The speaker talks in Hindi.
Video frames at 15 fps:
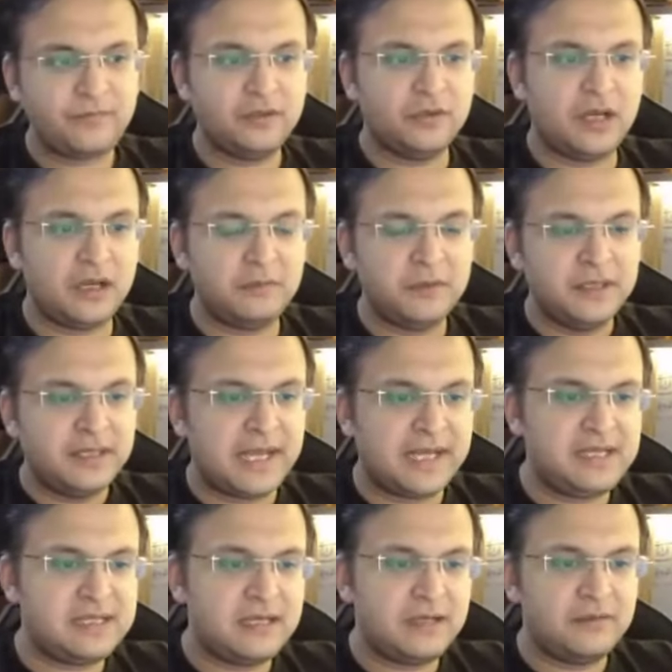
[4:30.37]
तो अब कैन आई
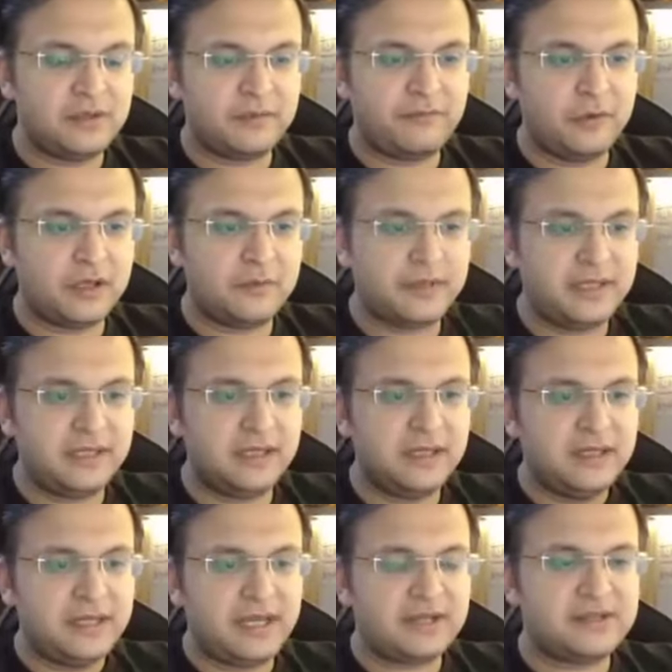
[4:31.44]
से देखो फॉलो करके बताइएगा
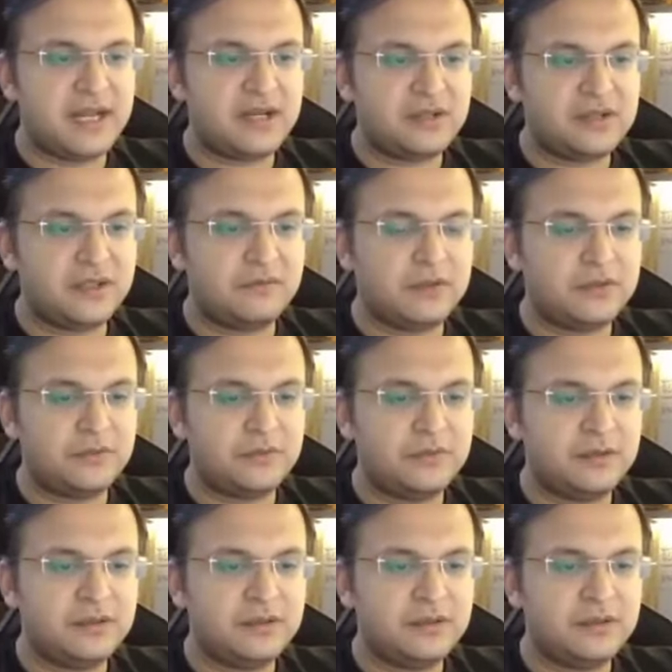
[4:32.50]
x डैश इज इक्वल्स टू